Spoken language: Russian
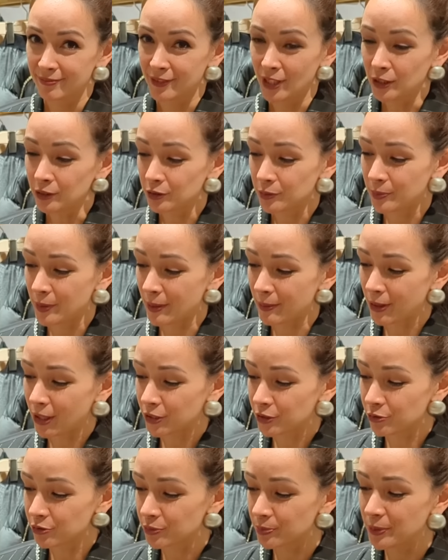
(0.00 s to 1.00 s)
Да, то есть прям
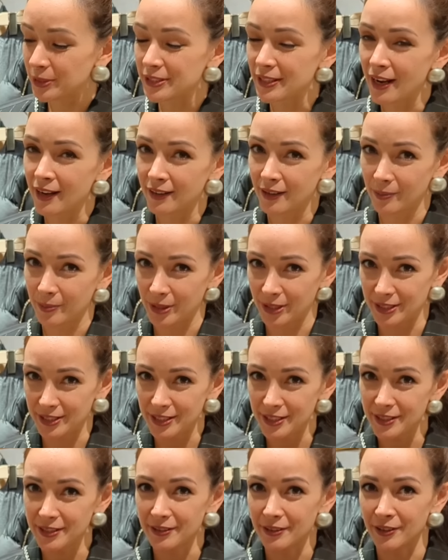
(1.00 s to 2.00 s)
хочу специально
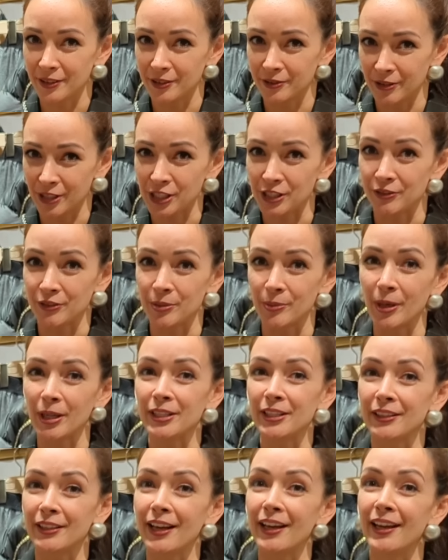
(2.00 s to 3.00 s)
обратить э, ваше
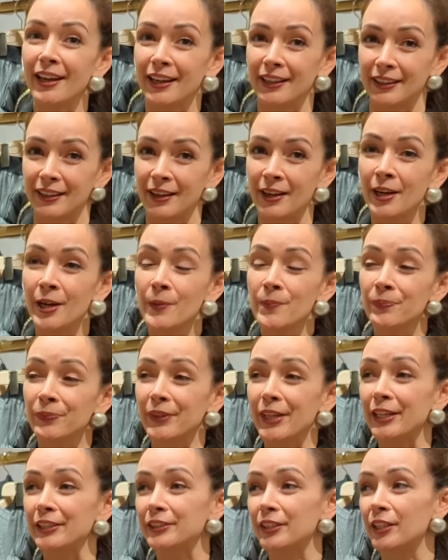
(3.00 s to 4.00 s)
внимание на это.
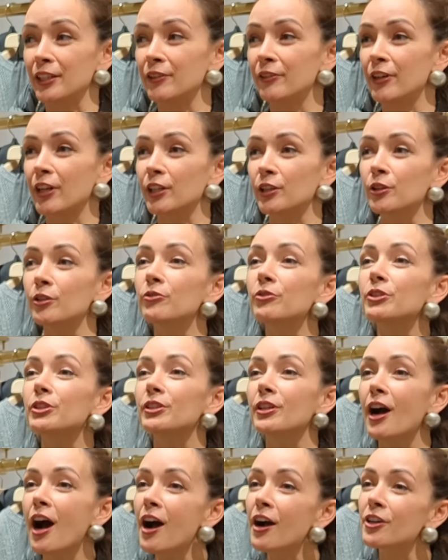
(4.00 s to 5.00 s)
Некоторые говорят, ну
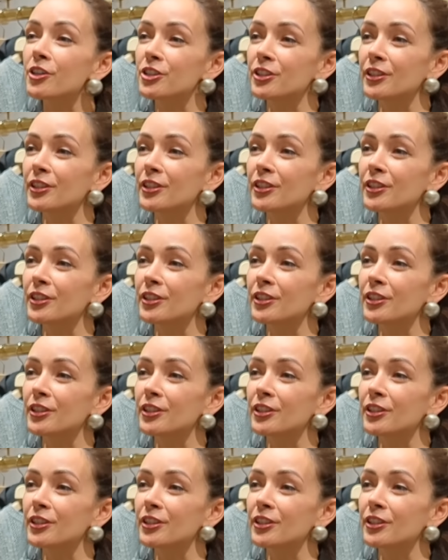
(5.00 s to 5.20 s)
вот как